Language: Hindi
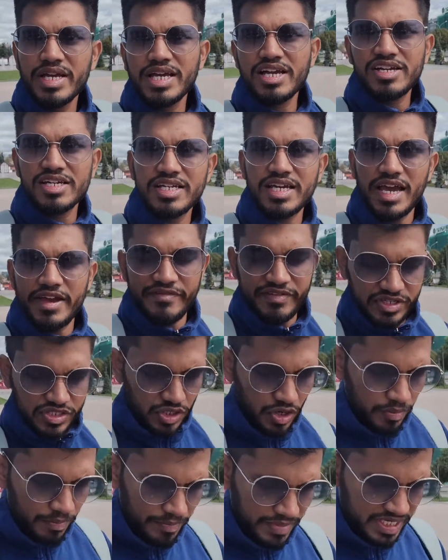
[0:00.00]
एक कैफ़े
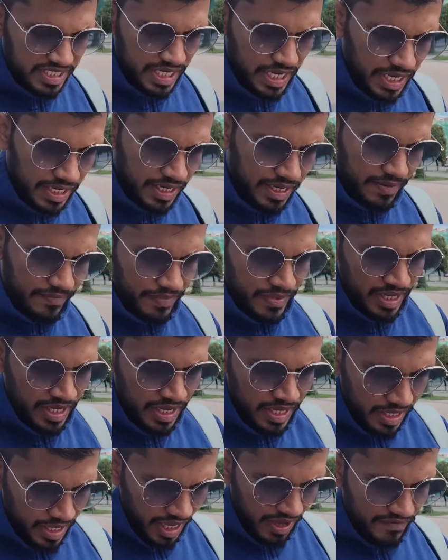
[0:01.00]
शॉप में जा रहे हैं
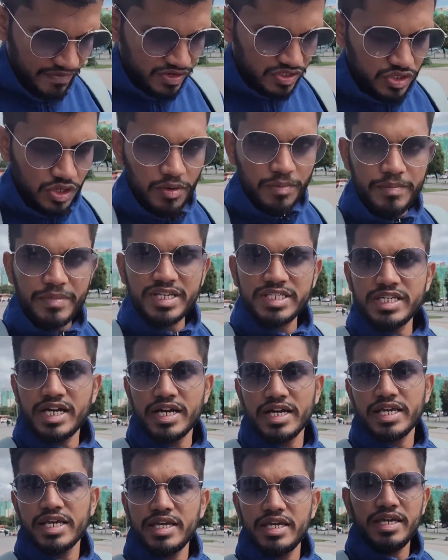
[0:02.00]
कैफ़े शॉप में
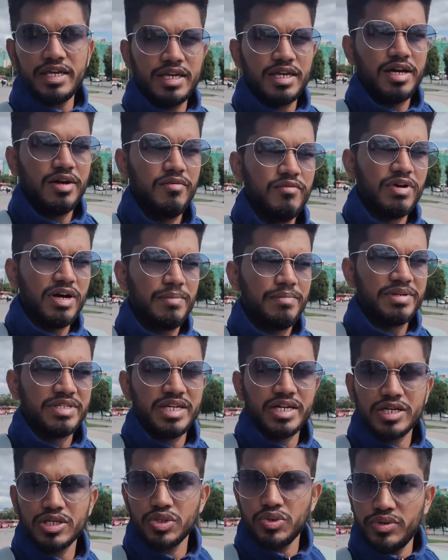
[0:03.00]
जाके हम वहाँ पर
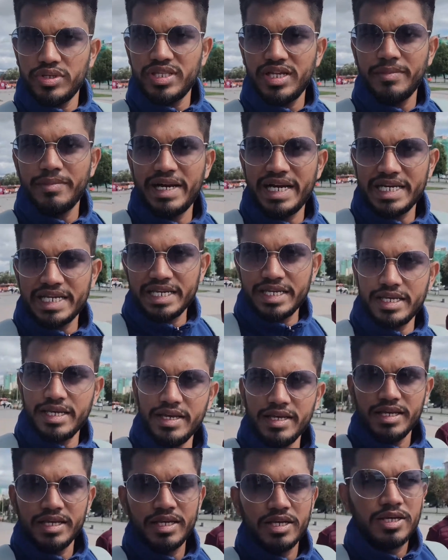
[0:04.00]
जाके थोड़ी देर बैठेंगे